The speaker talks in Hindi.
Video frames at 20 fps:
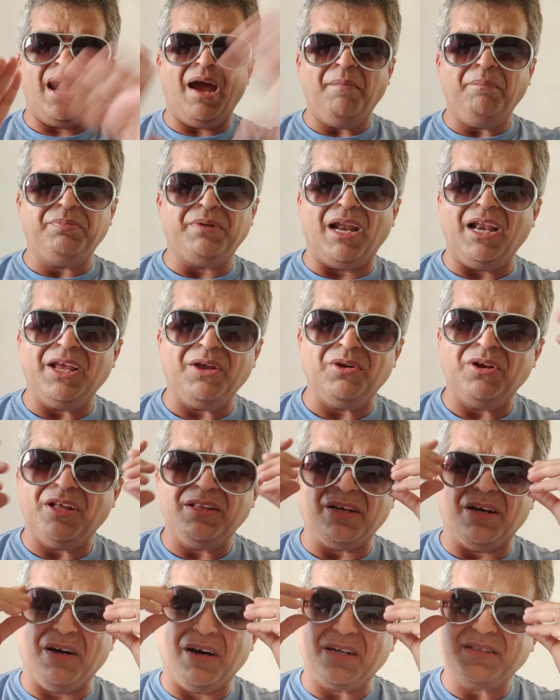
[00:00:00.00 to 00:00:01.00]
आई एम टेलिंग यू
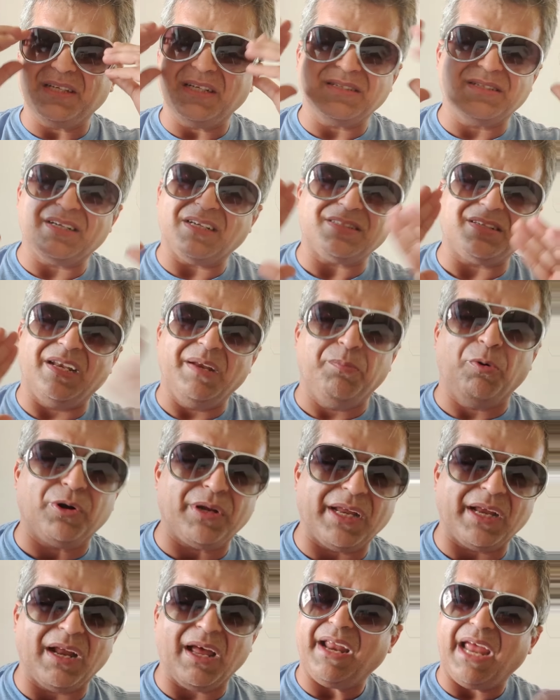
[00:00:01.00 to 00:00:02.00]
नो द अर्थ इज जस्ट
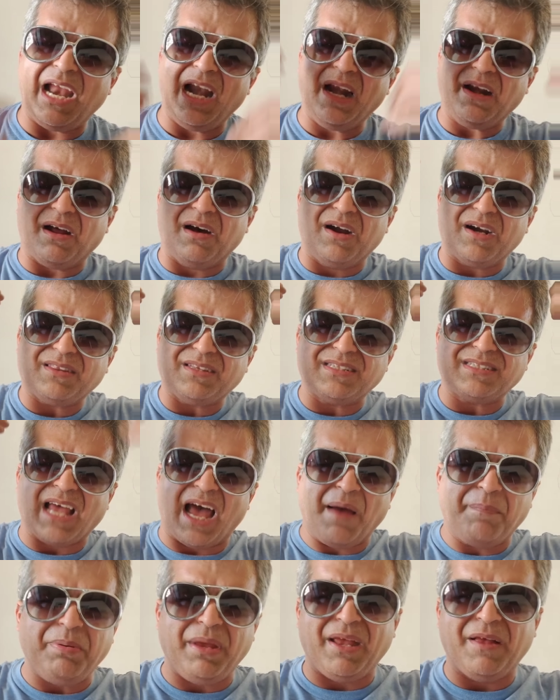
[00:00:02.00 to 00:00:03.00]
रिपोर्टिंग अर्थ
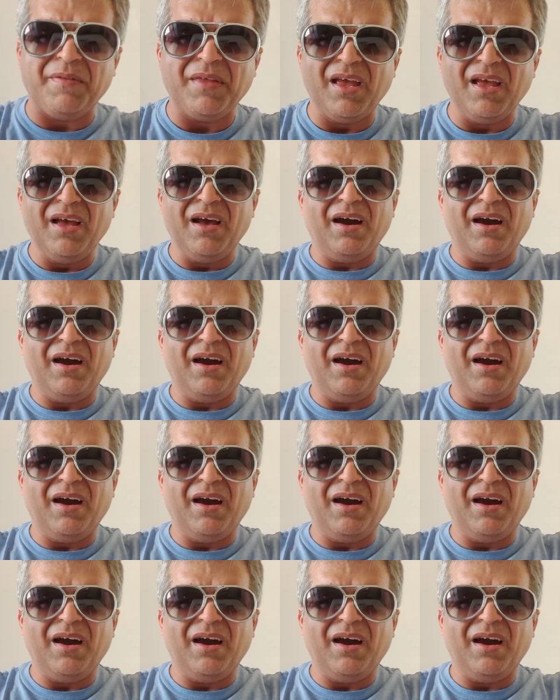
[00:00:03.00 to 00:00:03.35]
इज हैप्पी